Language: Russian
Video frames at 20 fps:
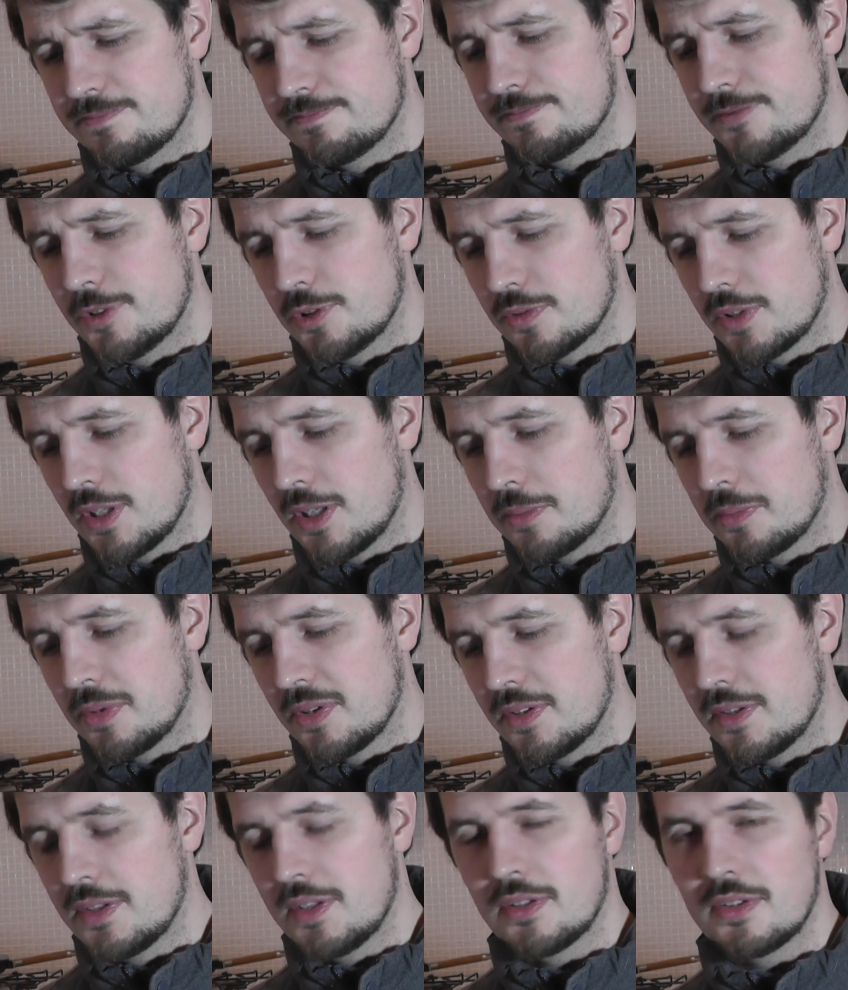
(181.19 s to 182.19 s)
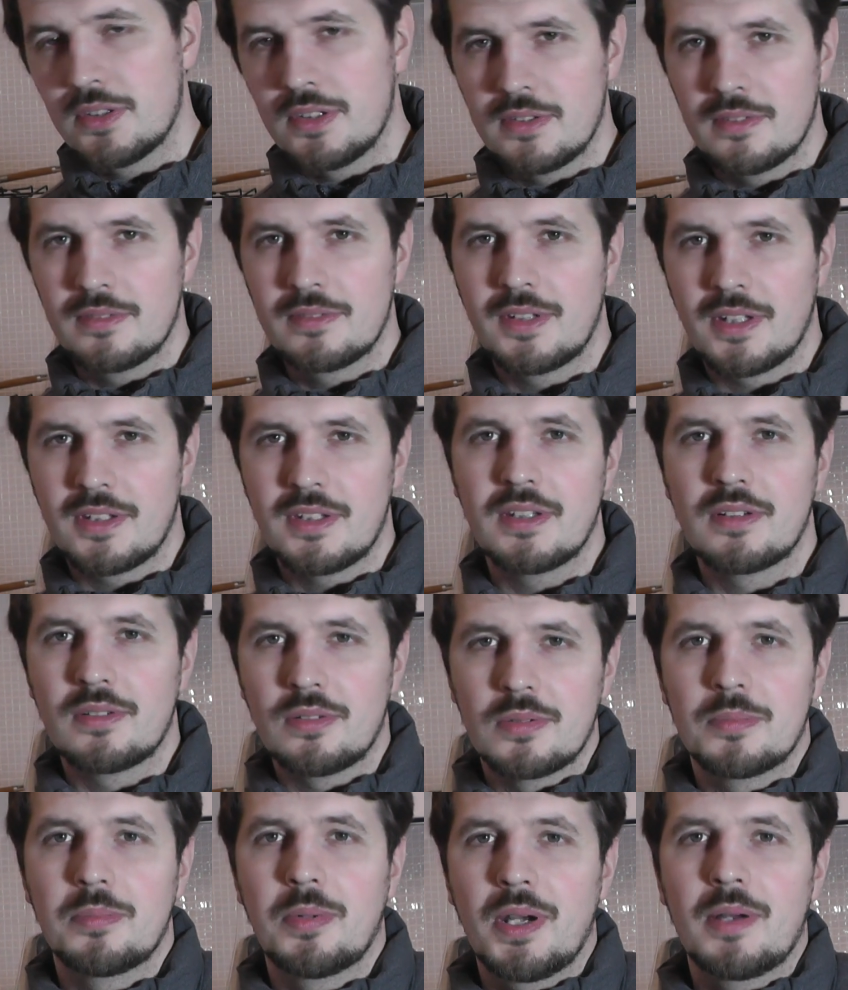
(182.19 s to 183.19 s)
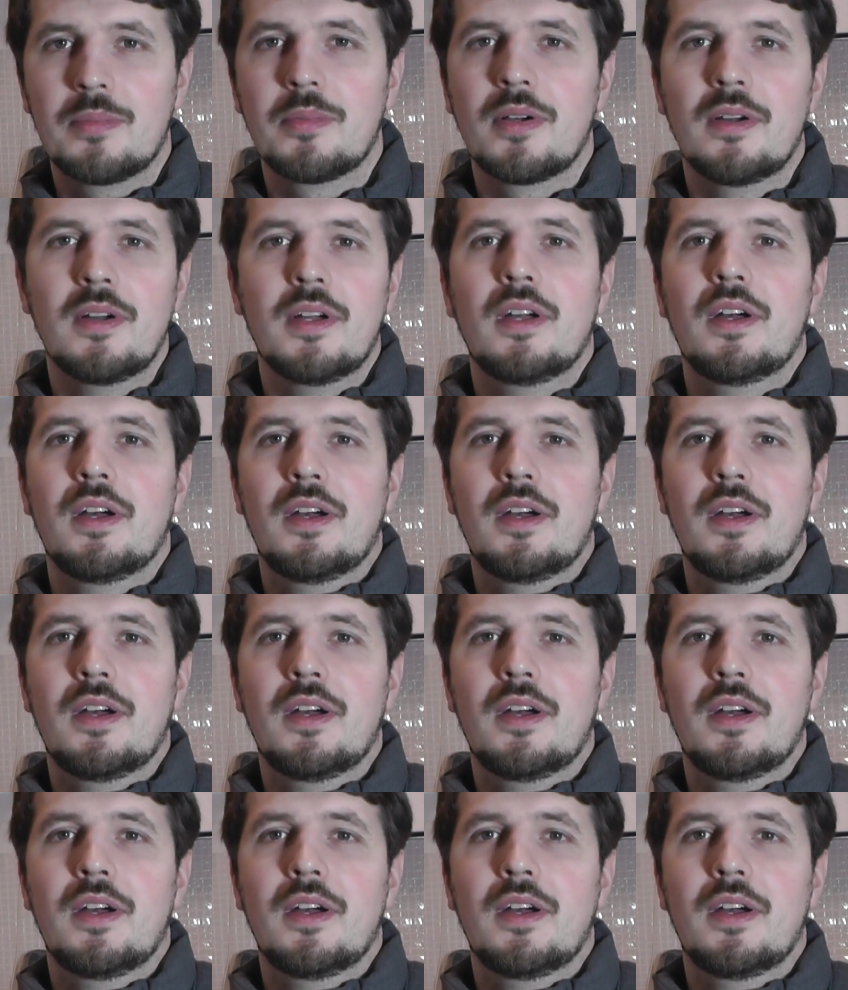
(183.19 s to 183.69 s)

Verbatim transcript: ну, как бы нет таких вот прямо